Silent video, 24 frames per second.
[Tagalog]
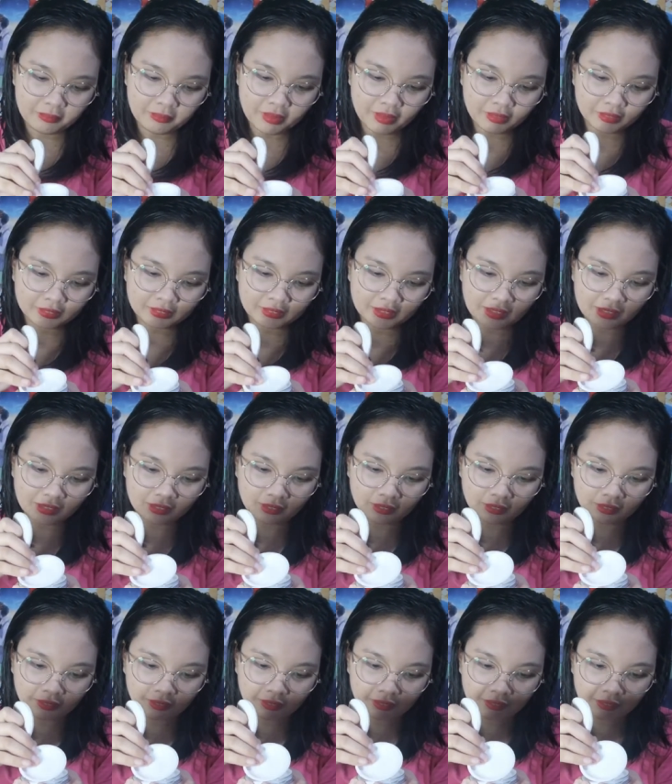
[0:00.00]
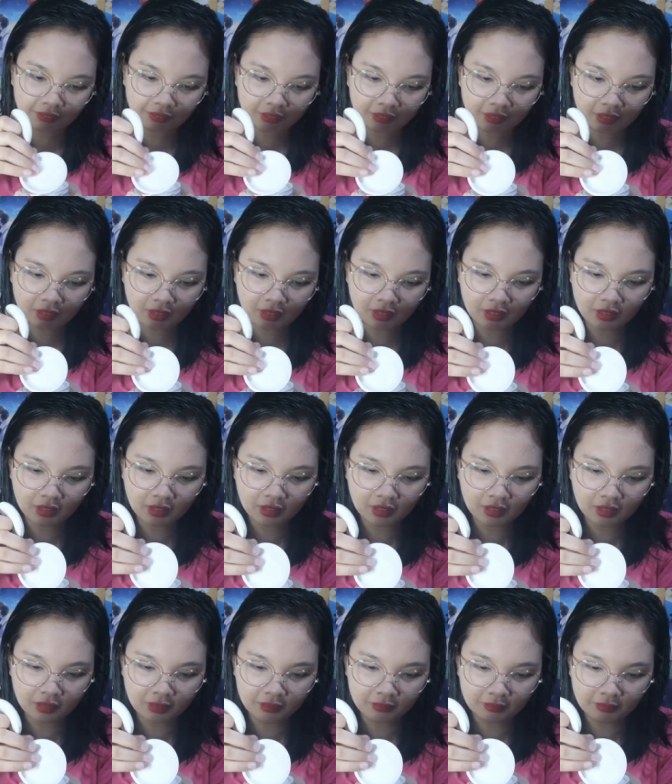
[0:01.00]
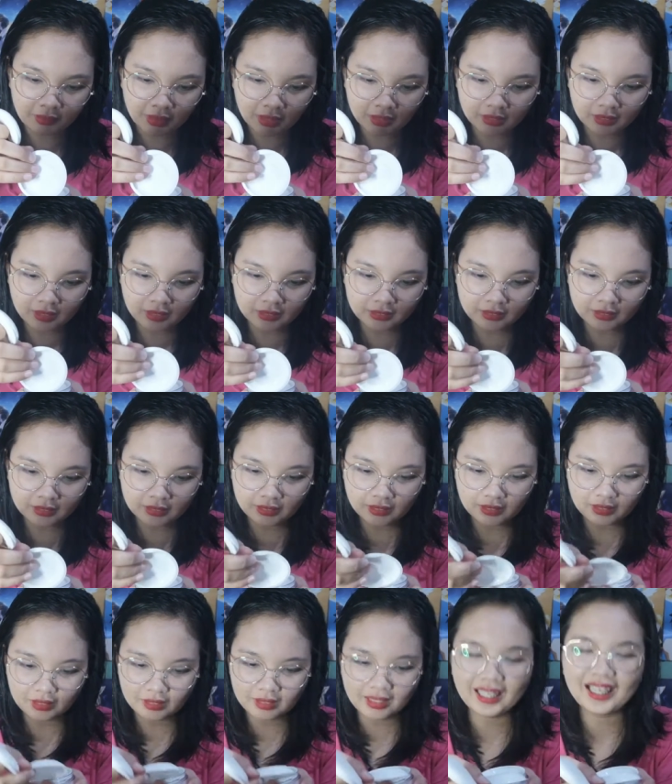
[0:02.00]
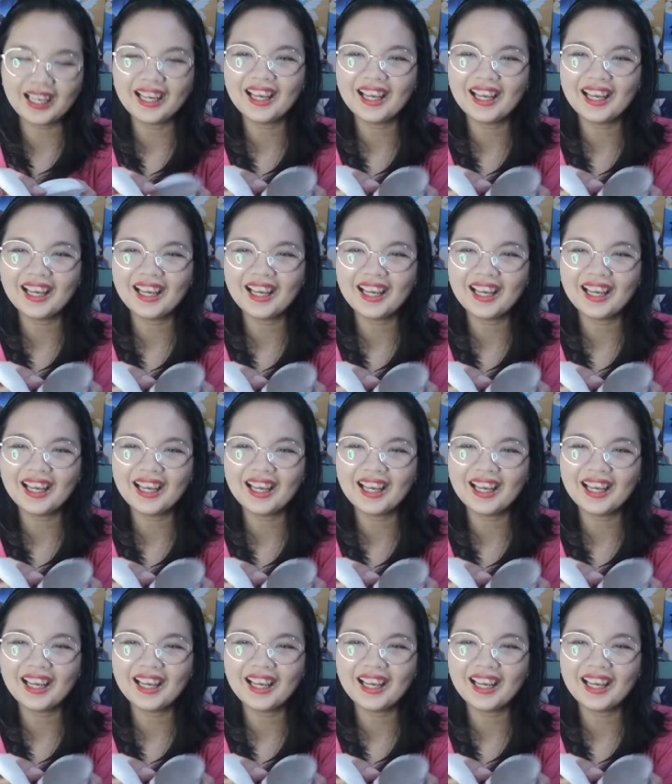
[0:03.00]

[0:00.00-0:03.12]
pag binuksan to, may another...